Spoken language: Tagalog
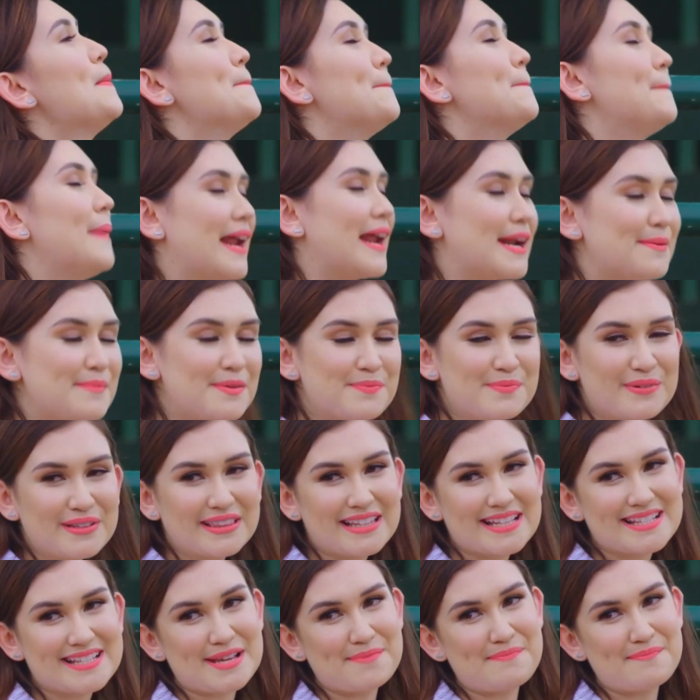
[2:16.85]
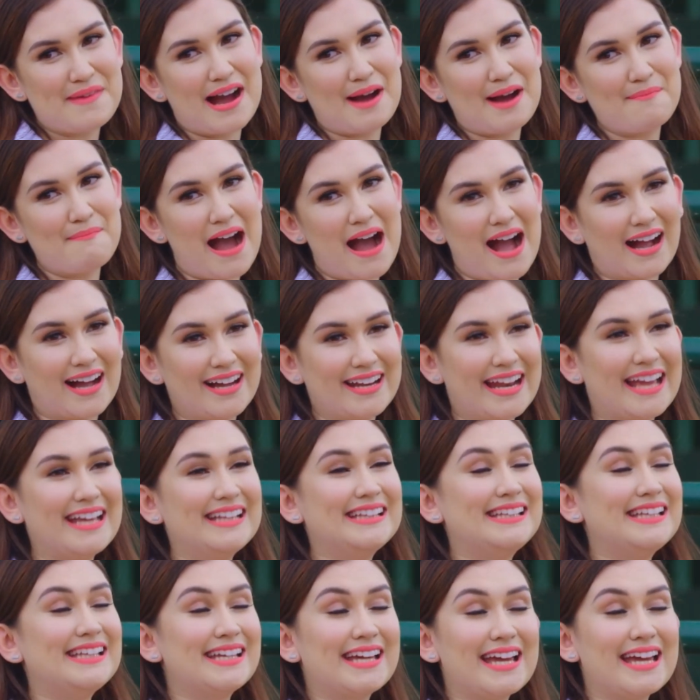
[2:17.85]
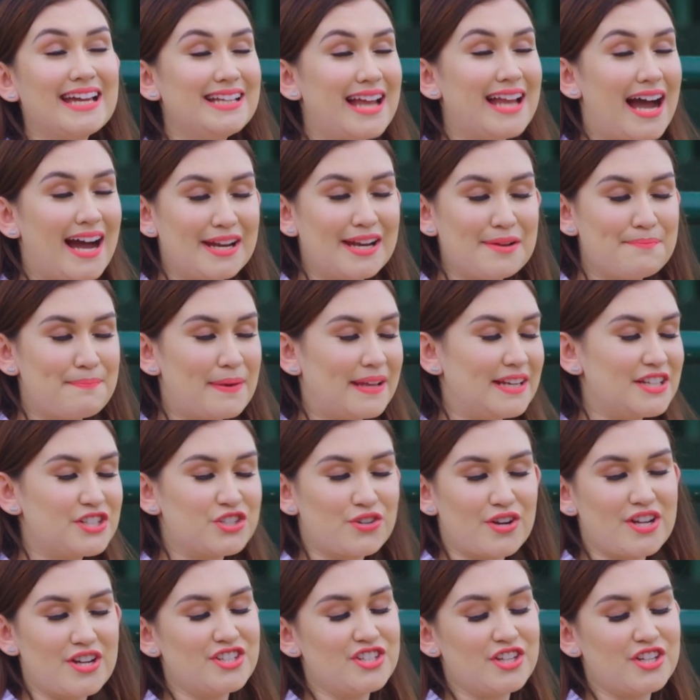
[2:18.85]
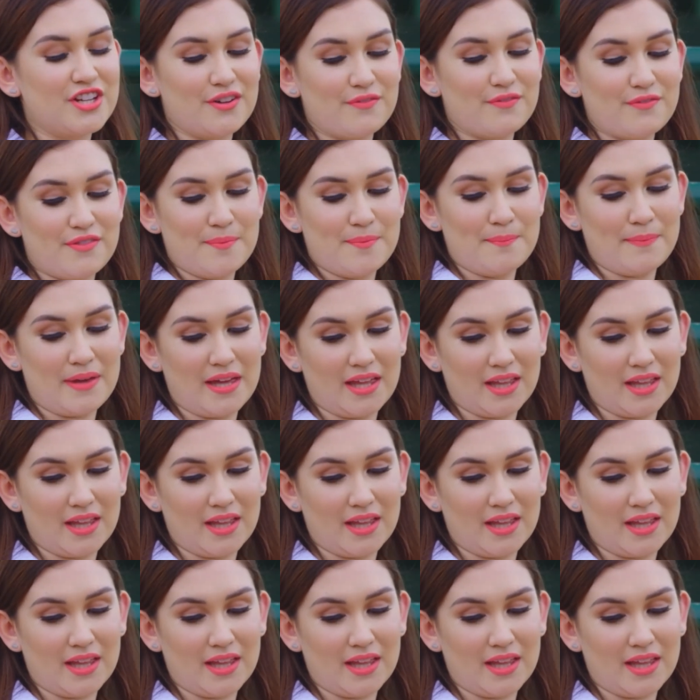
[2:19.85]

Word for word: Para mabuntis ang mga baka na hindi kailangan ng penetration of the